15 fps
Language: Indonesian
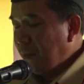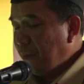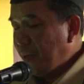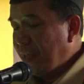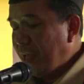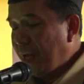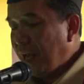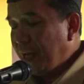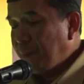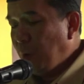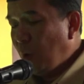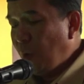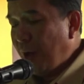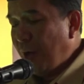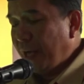menyadari
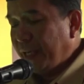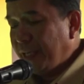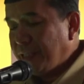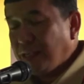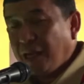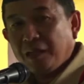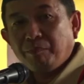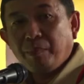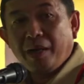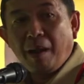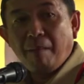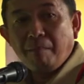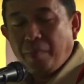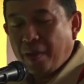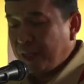bahwa hal ini sangat
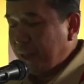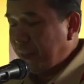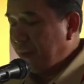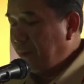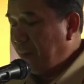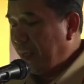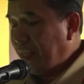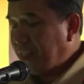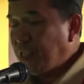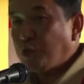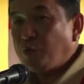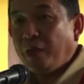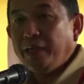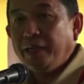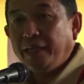berdampak bagi
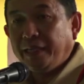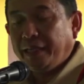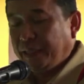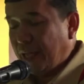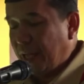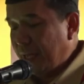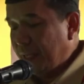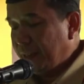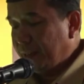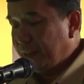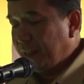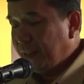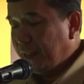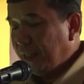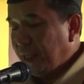siswa didik kita.
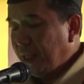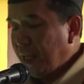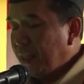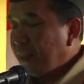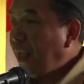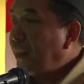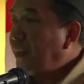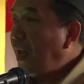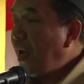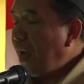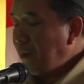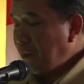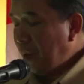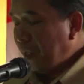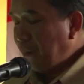
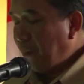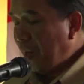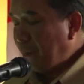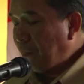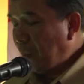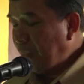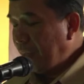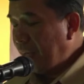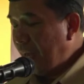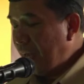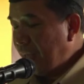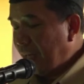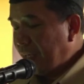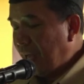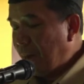Tantangan bagi para pembina
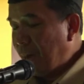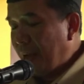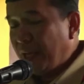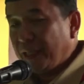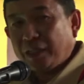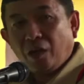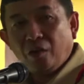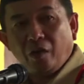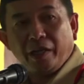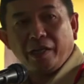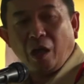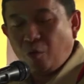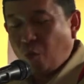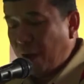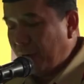yang diamanatkan oleh
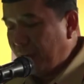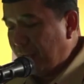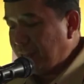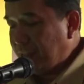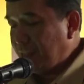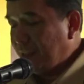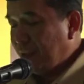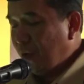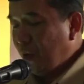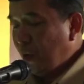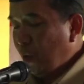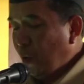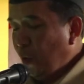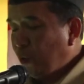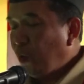Kak
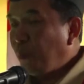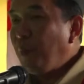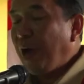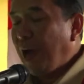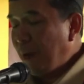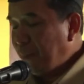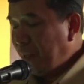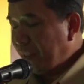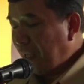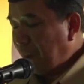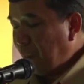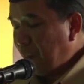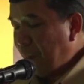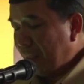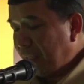untuk mengabdi
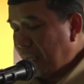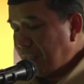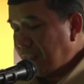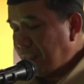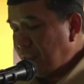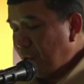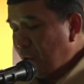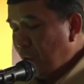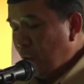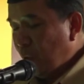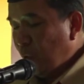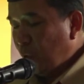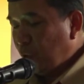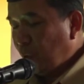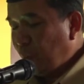tanpa batas,
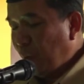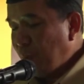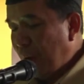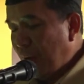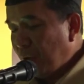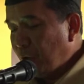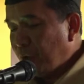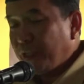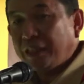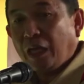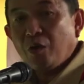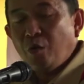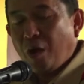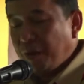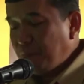untuk membangun
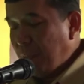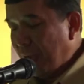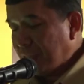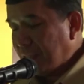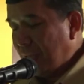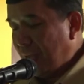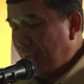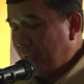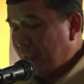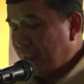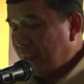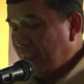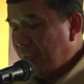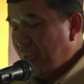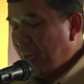ketangguhan bangsa.
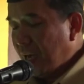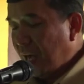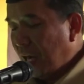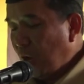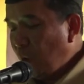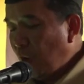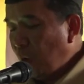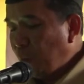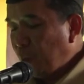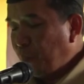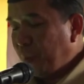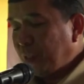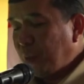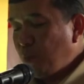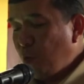Karena
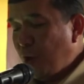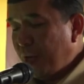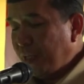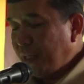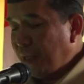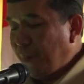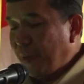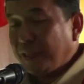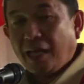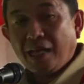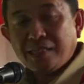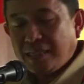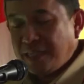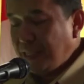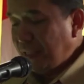walaupun pertemuan
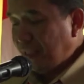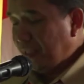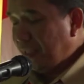dibatasi,